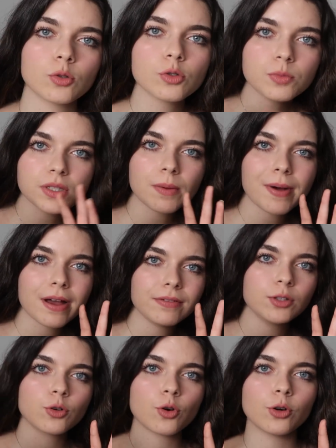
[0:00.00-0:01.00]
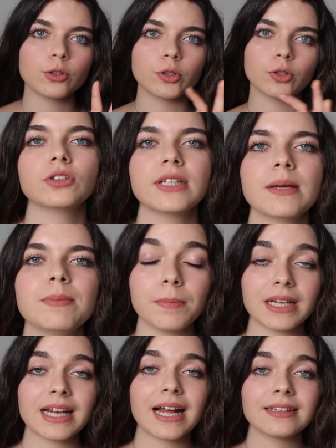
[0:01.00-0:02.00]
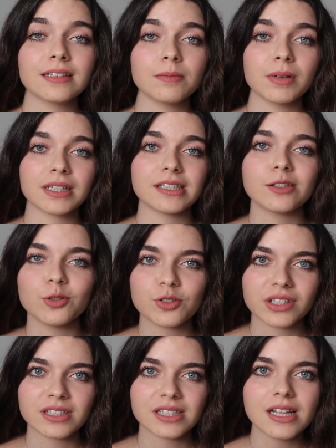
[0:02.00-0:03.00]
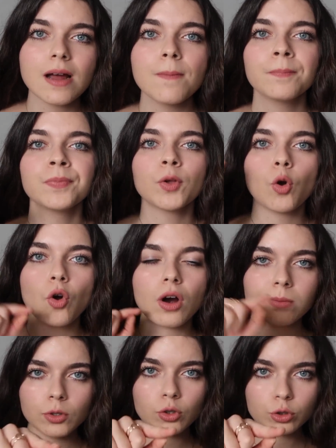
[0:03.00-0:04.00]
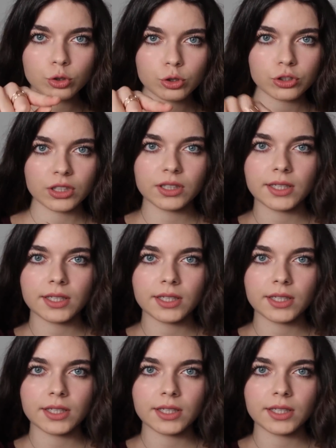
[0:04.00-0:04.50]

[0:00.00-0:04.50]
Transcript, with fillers: Özüm sabah video koyuyor diye bilgilendirilmek istiyorsanız da o abone ol tuşunun